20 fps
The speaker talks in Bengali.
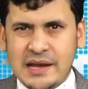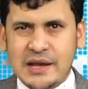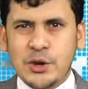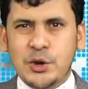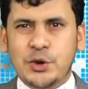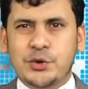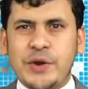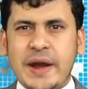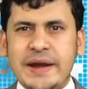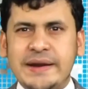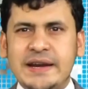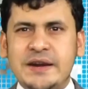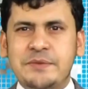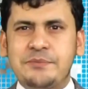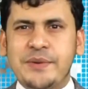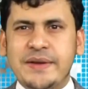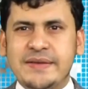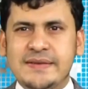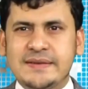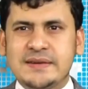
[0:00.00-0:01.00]
ইউক্রেনের
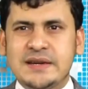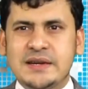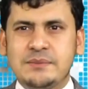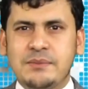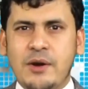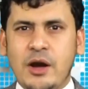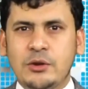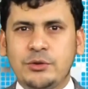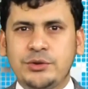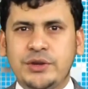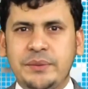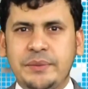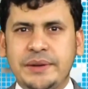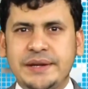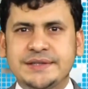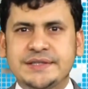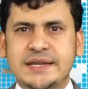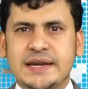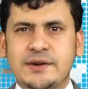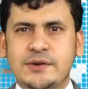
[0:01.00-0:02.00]
প্রেসিডেন্ট
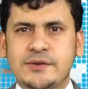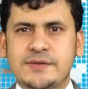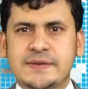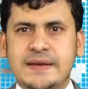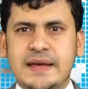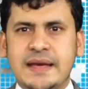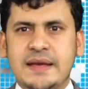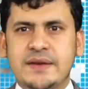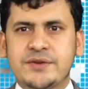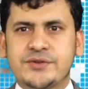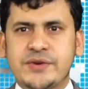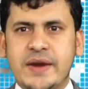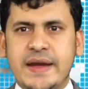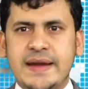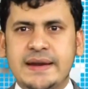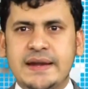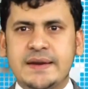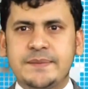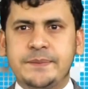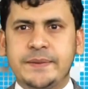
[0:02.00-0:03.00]
ভলোদিমির জেলনস্কি
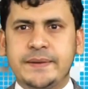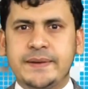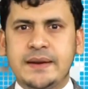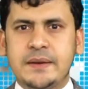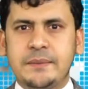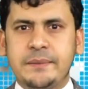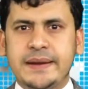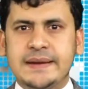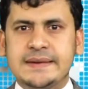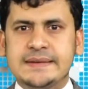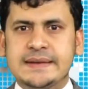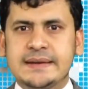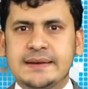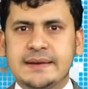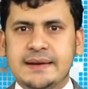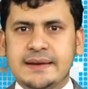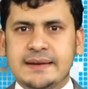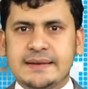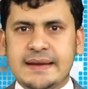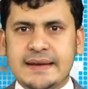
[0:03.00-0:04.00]
ইসরায়েলের পার্লামেন্ট
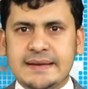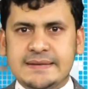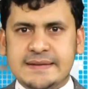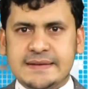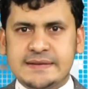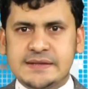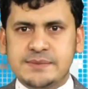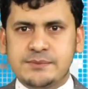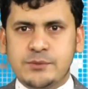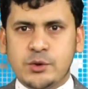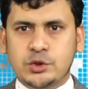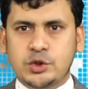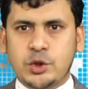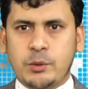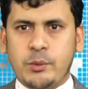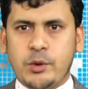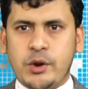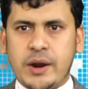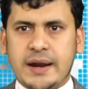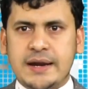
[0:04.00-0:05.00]
নেসেটে
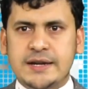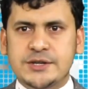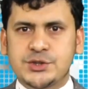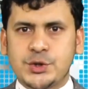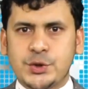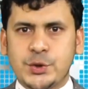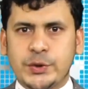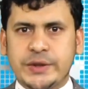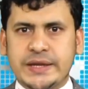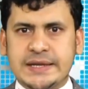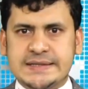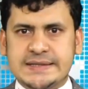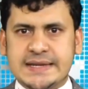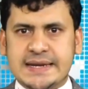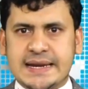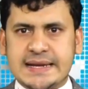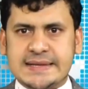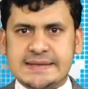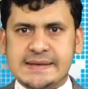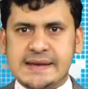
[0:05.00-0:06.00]
বক্তব্য রাখার জন্য
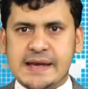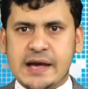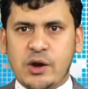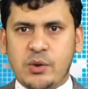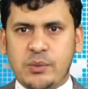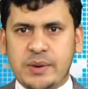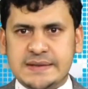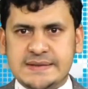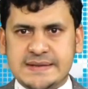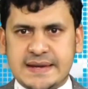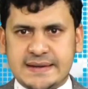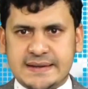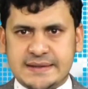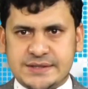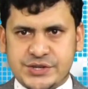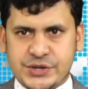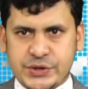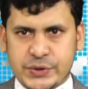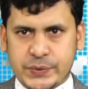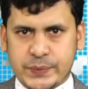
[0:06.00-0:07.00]
দেশটির কাছে আহ্বান
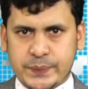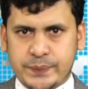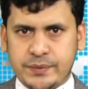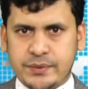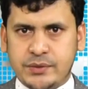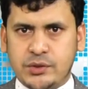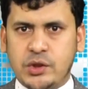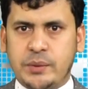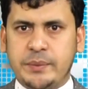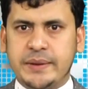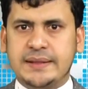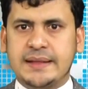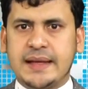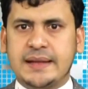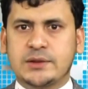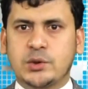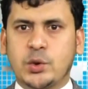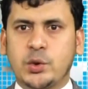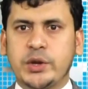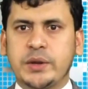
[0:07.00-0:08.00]
জানিয়েছিল তবে
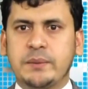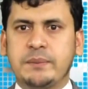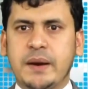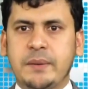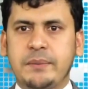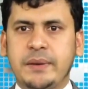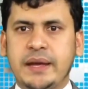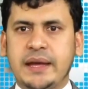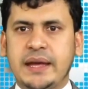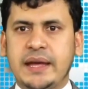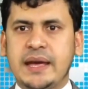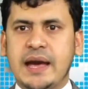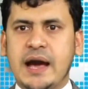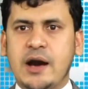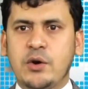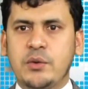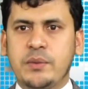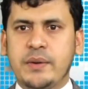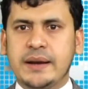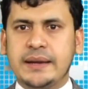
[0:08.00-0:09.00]
তাৎক্ষণিকভাবে এই
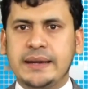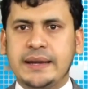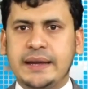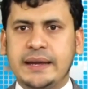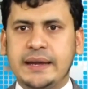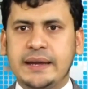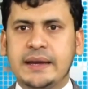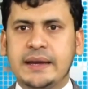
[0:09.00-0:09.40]
আহ্বানে